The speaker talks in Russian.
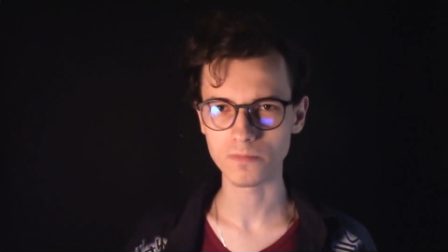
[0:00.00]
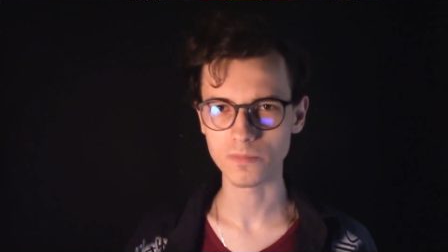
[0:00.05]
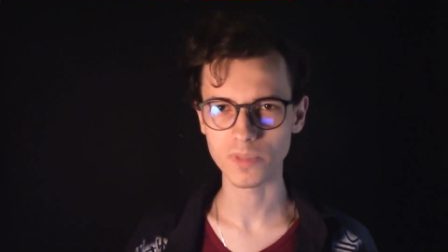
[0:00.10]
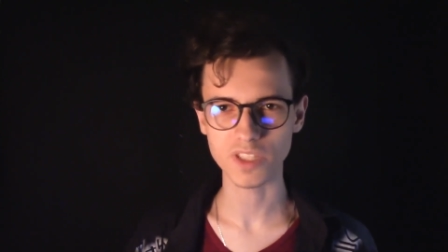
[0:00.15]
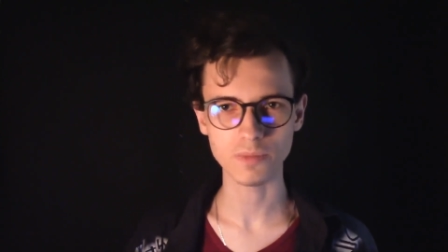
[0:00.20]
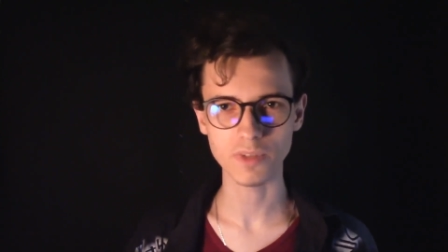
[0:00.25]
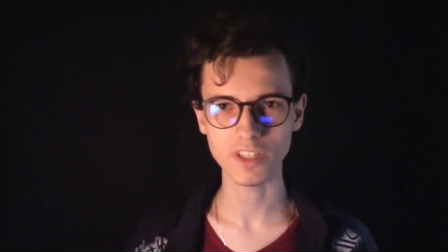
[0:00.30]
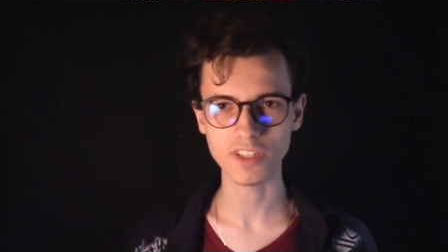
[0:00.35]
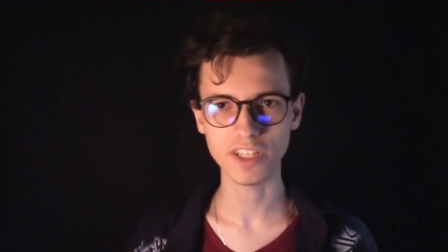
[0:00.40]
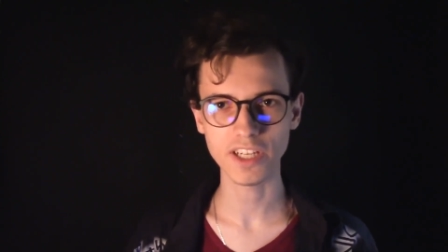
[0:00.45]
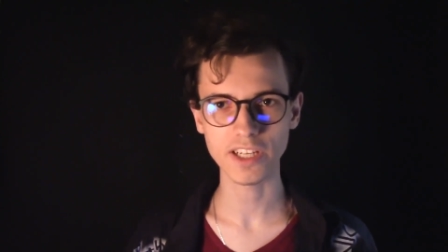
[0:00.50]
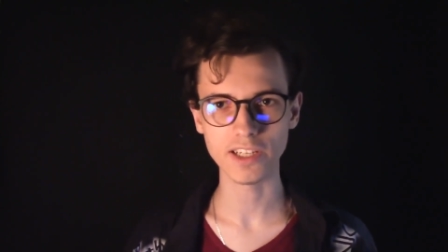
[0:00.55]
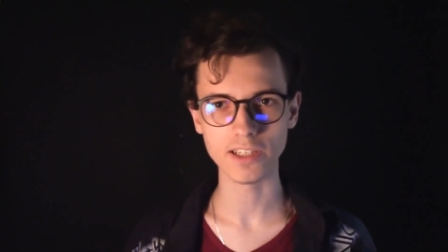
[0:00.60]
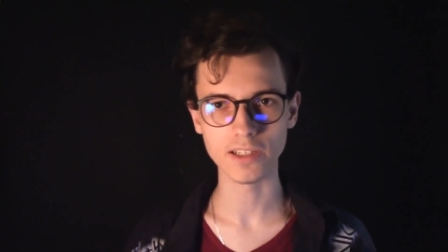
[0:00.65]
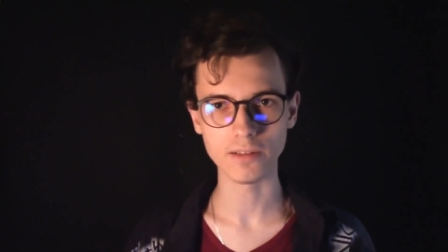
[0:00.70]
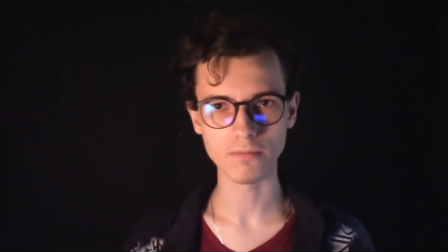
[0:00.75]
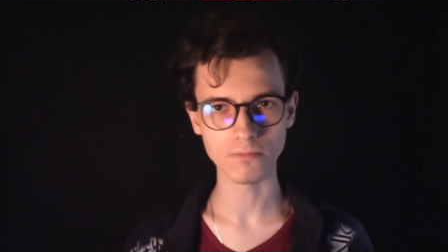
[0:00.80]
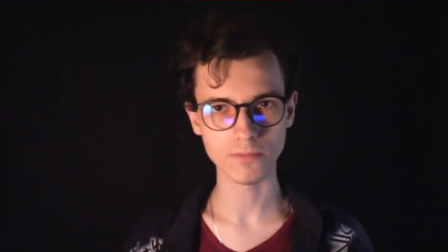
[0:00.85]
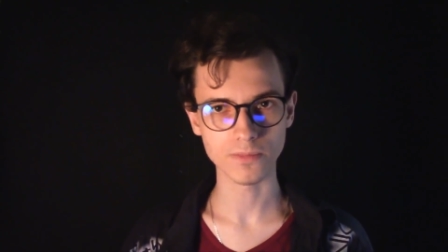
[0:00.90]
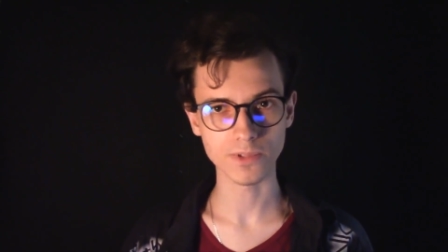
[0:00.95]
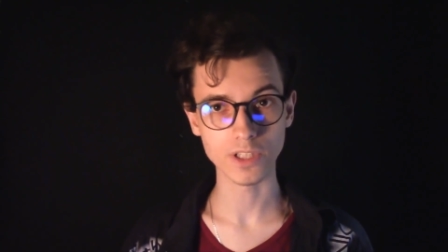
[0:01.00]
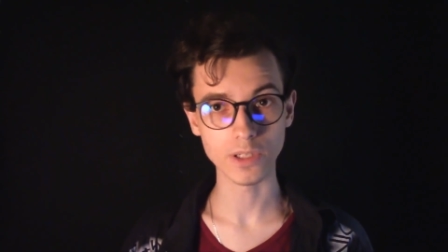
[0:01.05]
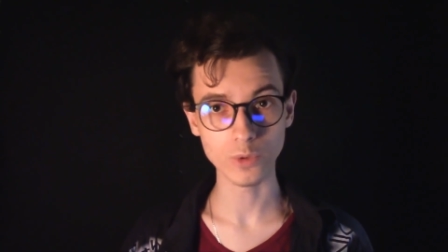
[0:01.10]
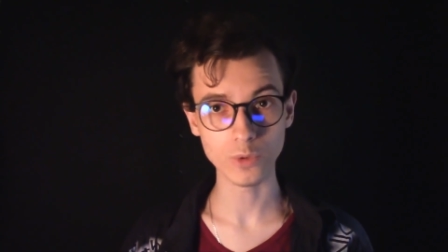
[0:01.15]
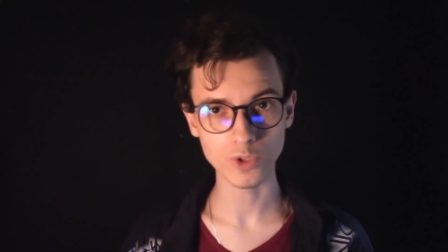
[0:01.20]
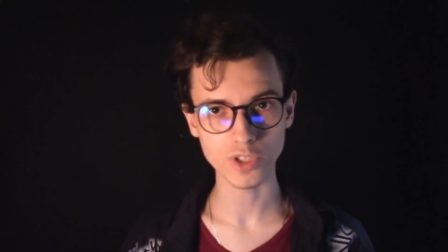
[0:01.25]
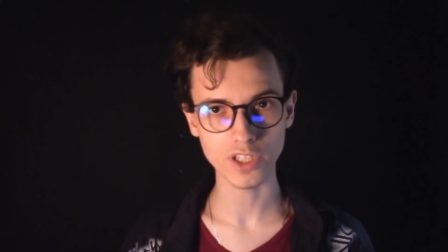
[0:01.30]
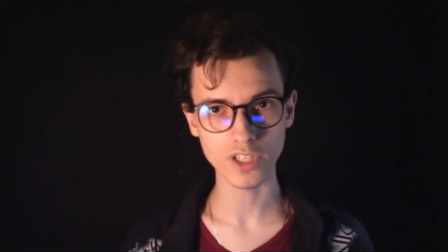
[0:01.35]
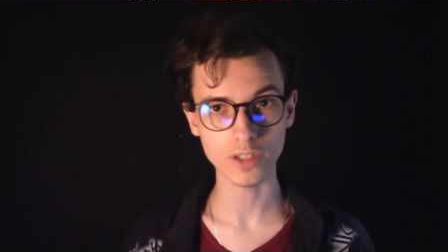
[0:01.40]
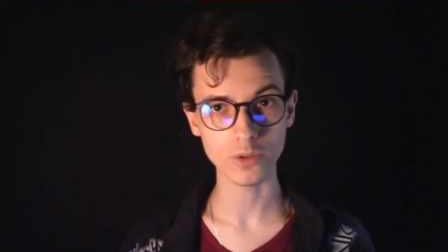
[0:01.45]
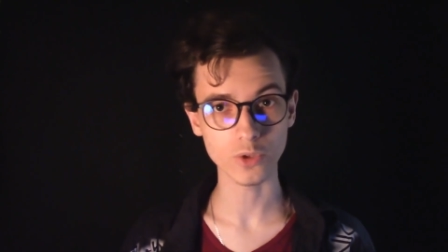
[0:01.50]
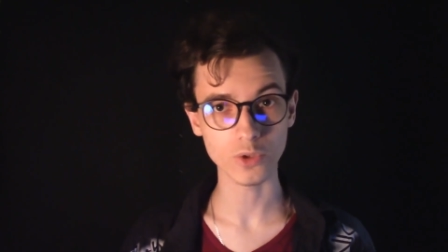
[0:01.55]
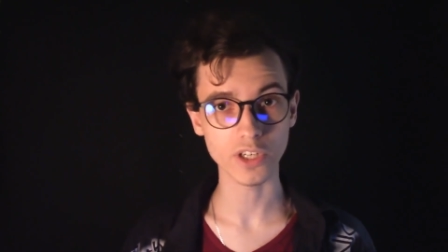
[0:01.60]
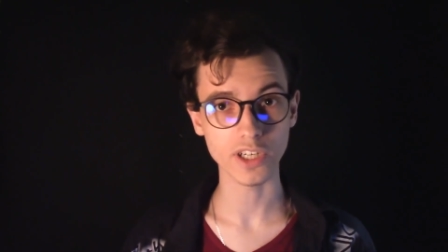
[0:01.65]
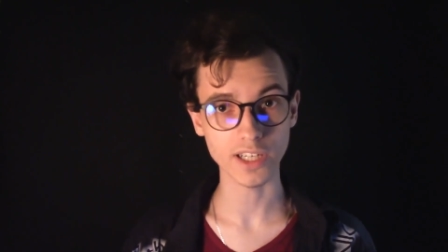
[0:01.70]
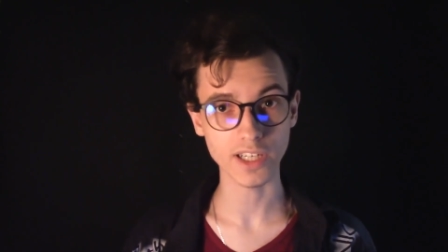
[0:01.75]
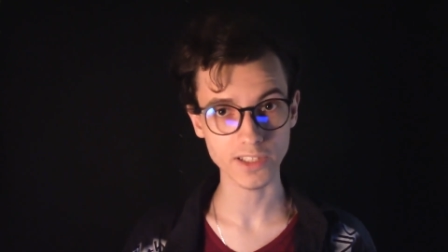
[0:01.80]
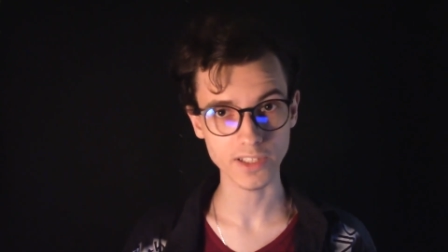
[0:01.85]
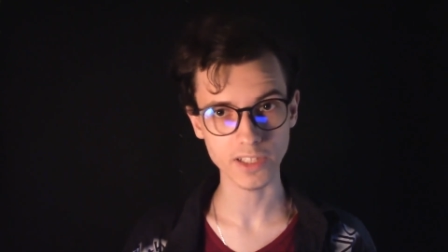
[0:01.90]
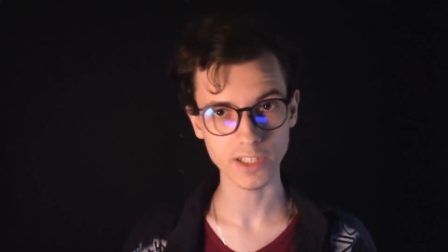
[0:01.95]
посмотрели те люди,
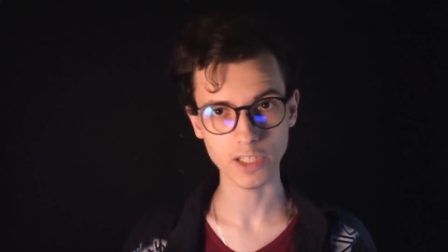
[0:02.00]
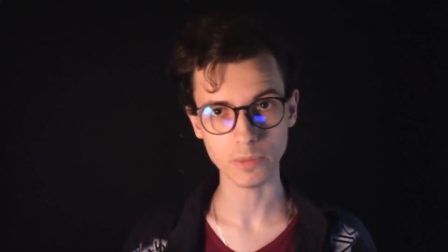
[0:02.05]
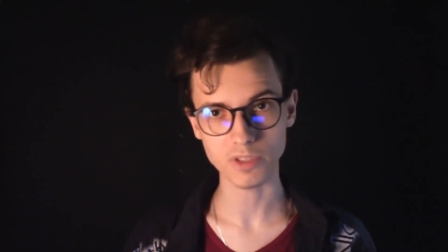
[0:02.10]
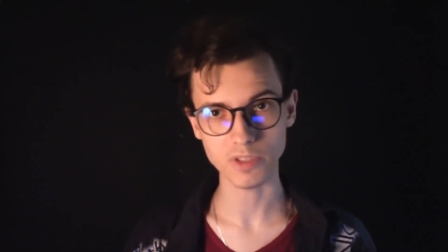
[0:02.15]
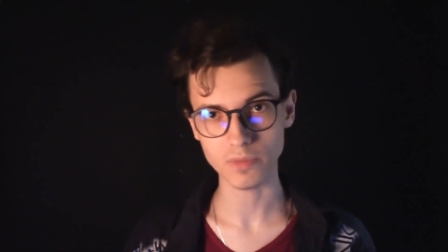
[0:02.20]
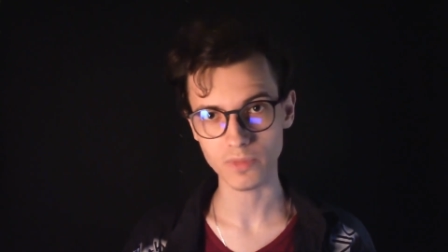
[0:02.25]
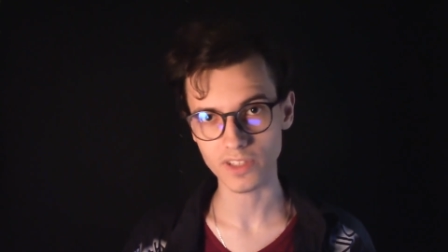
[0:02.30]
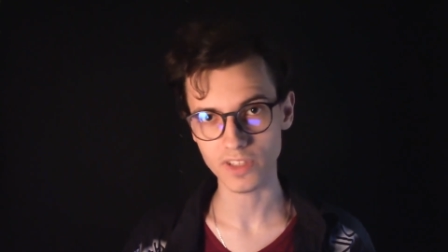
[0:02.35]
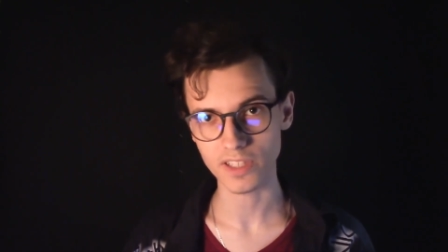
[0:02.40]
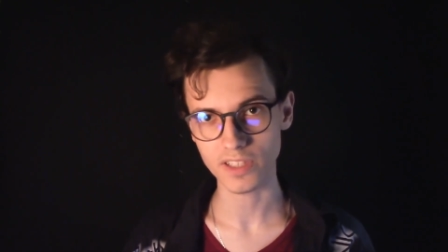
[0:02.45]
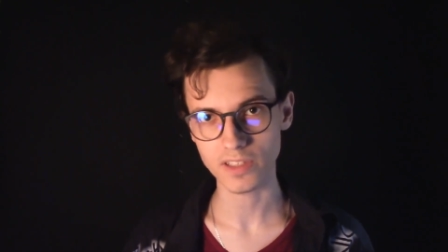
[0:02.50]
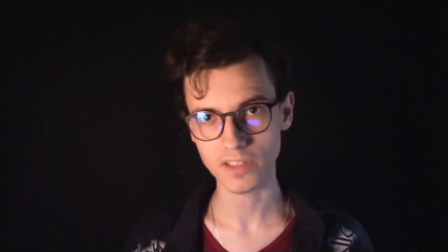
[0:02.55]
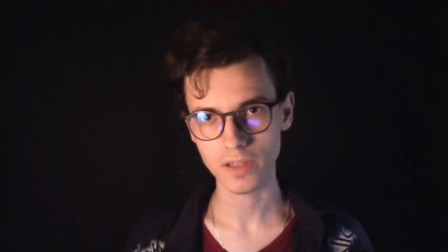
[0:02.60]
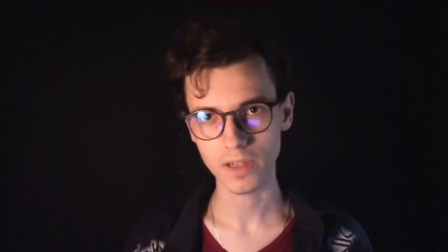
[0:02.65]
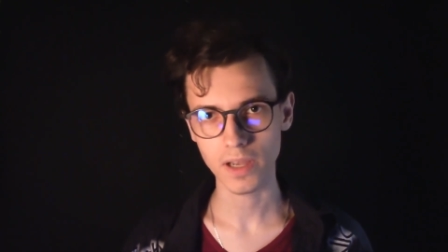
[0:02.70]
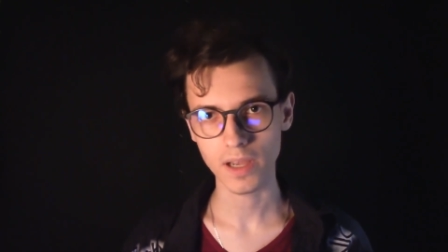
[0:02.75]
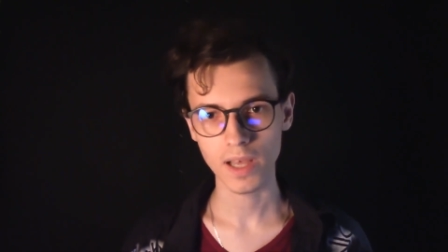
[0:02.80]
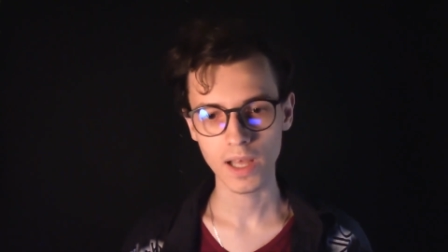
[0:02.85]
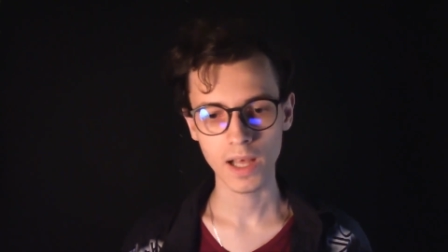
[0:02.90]
которые хотели их посмотреть.